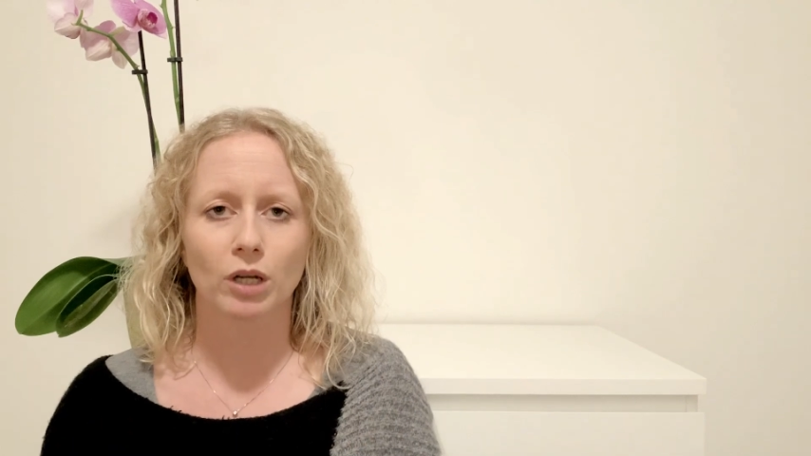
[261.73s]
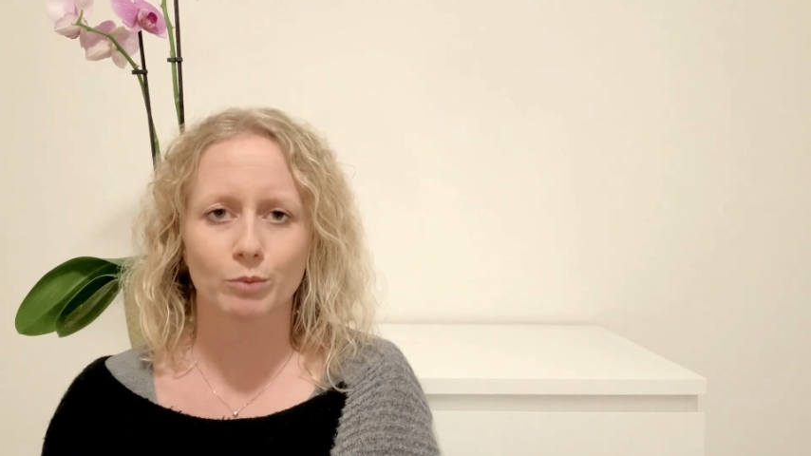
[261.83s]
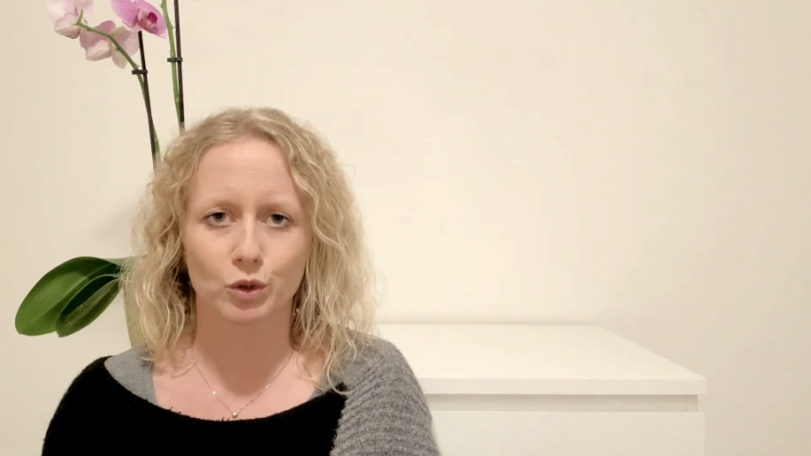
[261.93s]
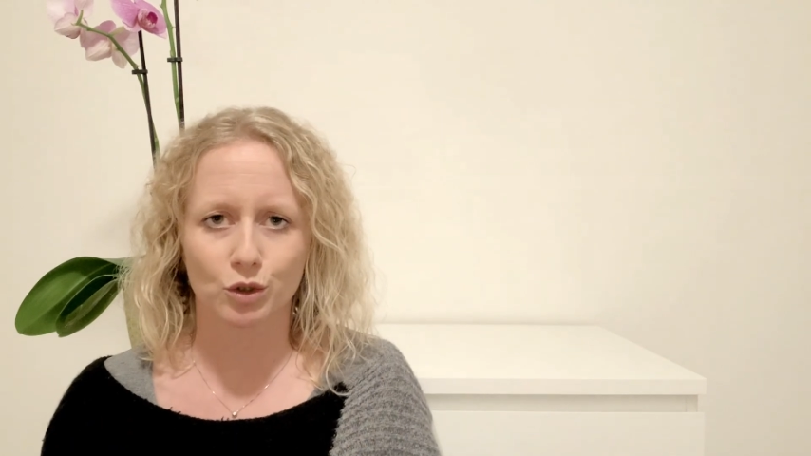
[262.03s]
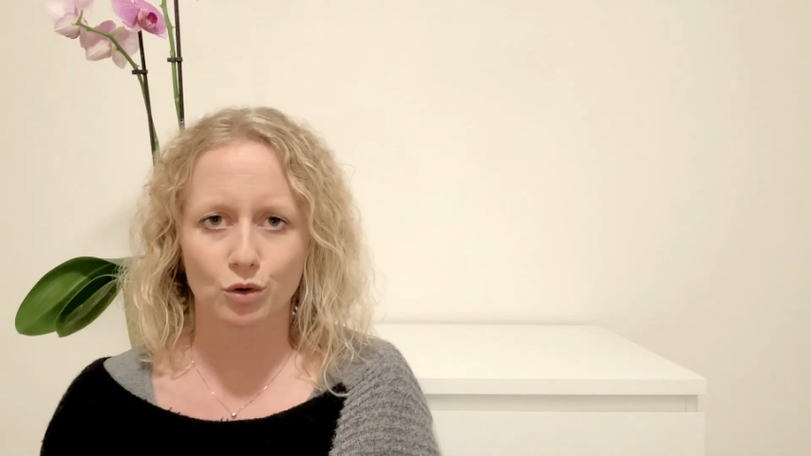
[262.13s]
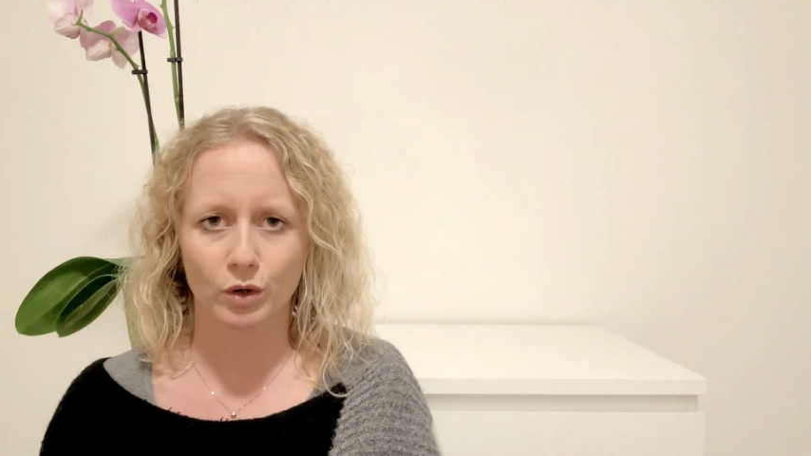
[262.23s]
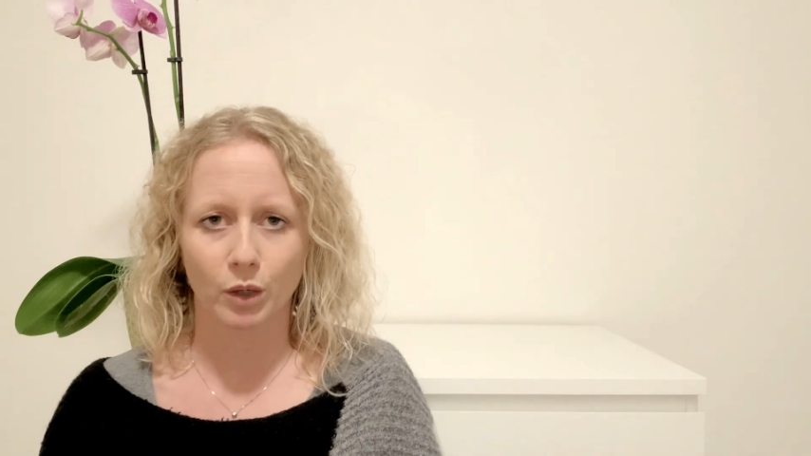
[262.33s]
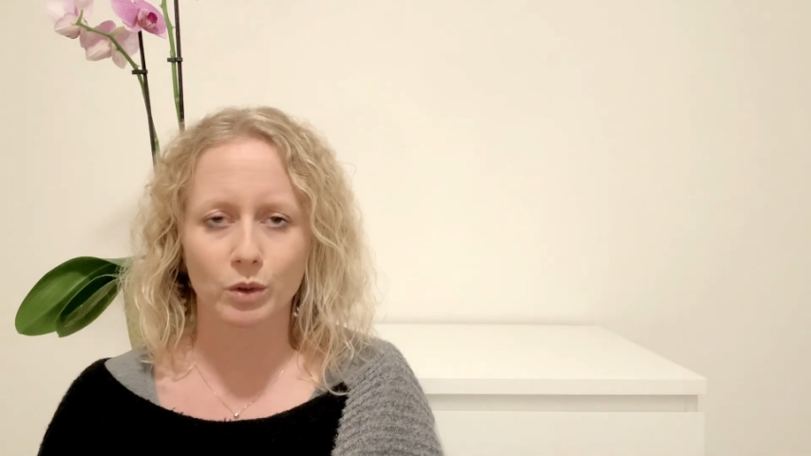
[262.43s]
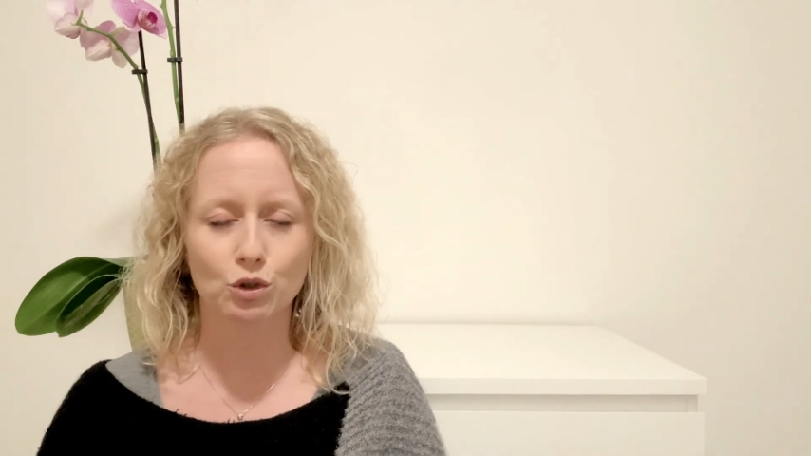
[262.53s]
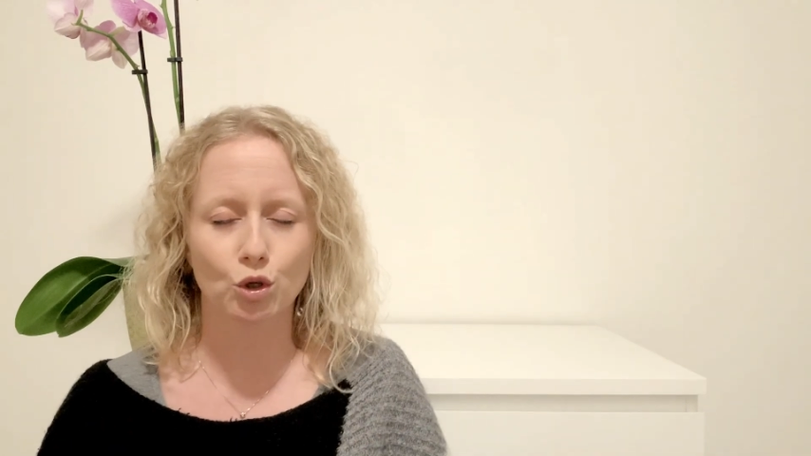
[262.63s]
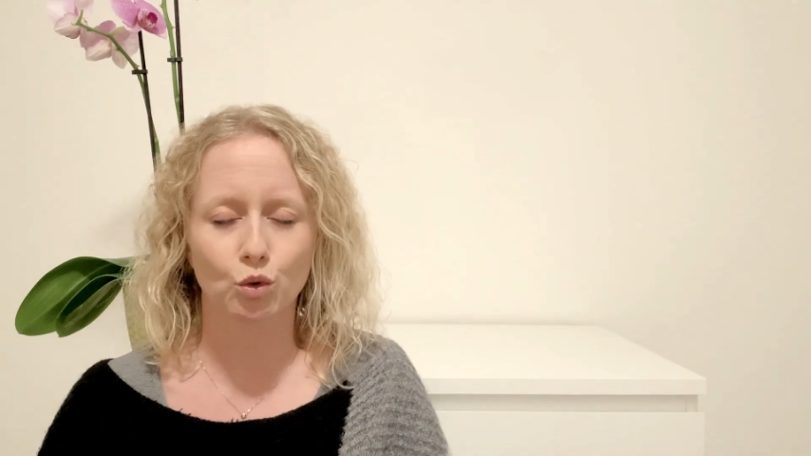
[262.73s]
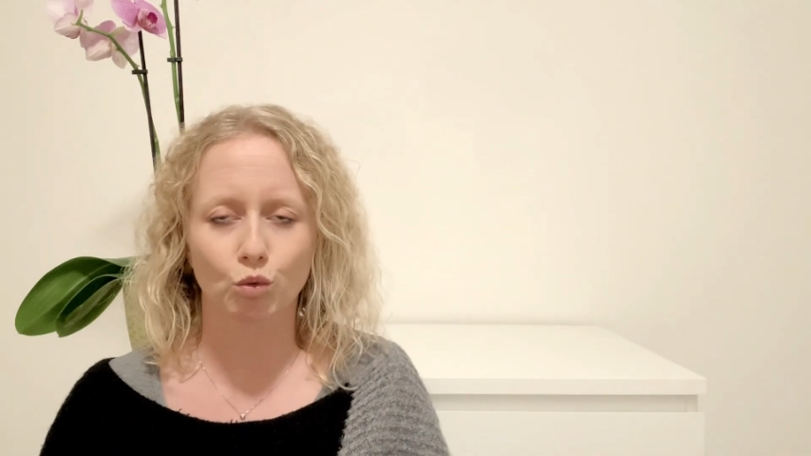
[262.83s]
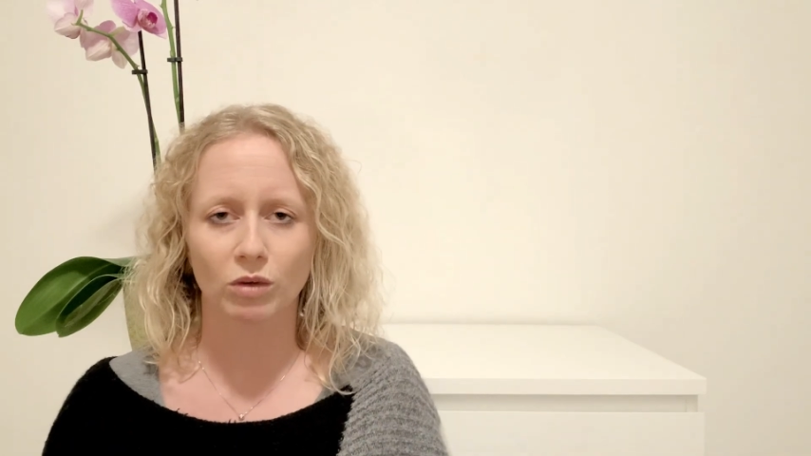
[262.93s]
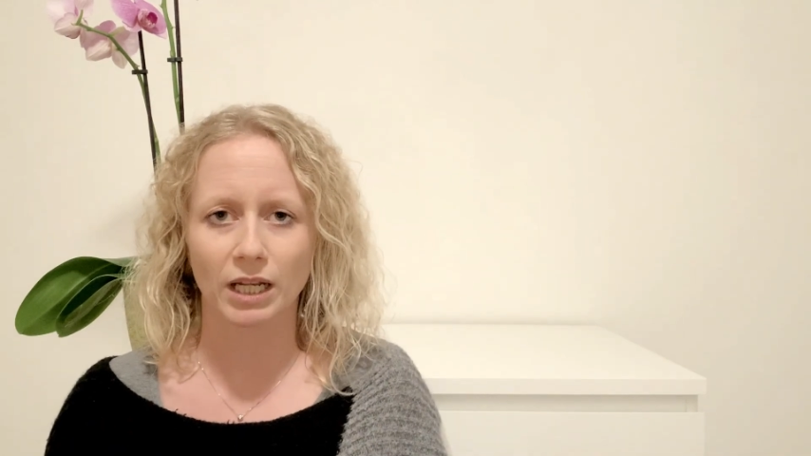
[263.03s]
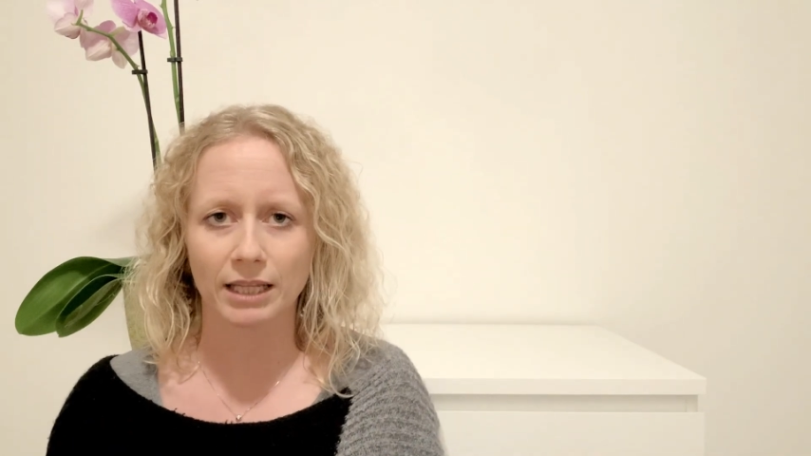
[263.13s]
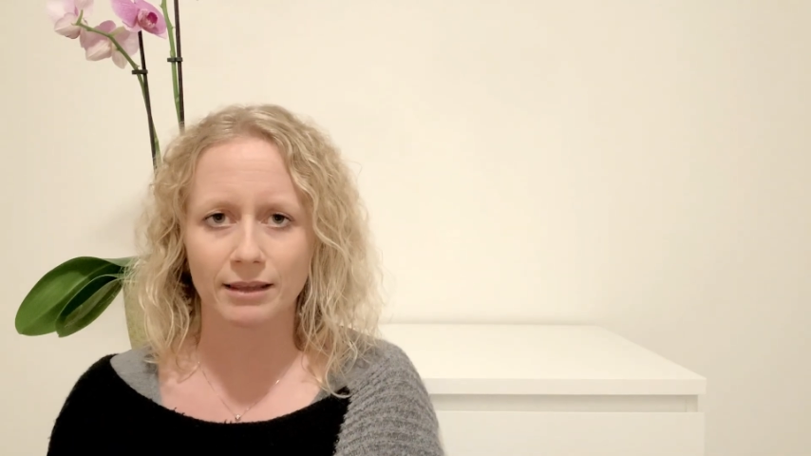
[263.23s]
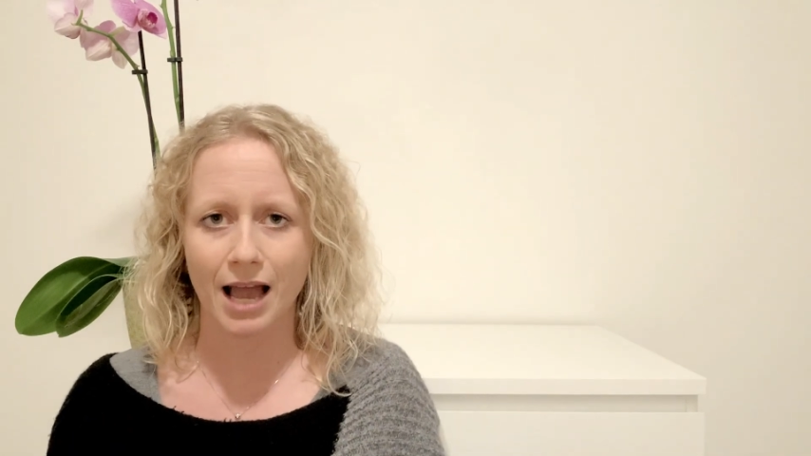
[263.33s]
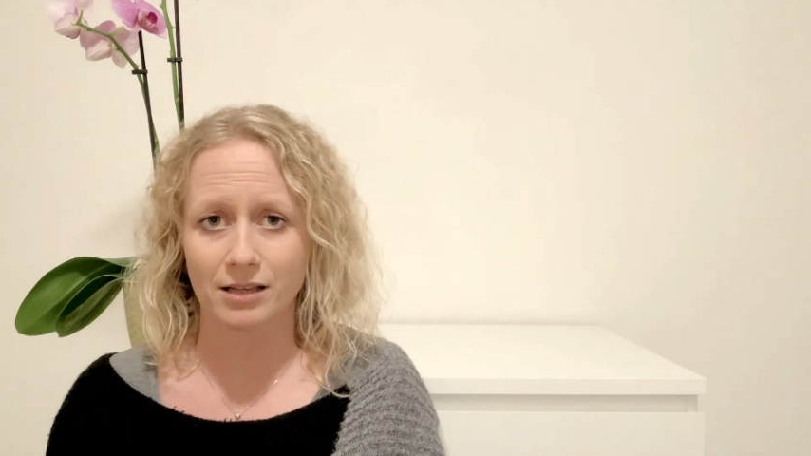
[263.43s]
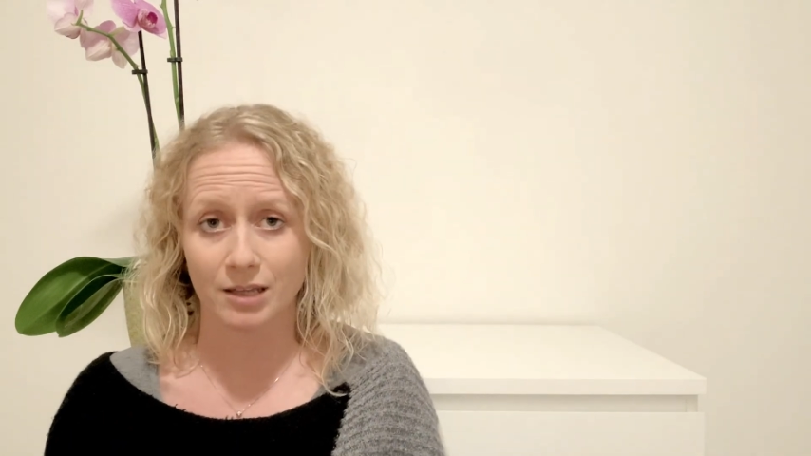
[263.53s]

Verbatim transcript: alle emozioni, questo in tutte le età.